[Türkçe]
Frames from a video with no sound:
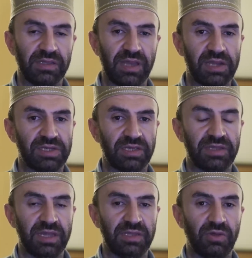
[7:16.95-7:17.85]

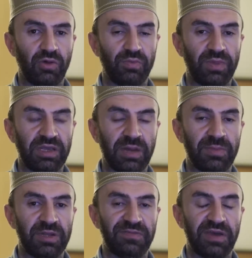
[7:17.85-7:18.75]
Gerçekten
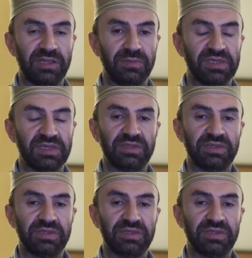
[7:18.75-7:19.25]
Peygamber Efendimizin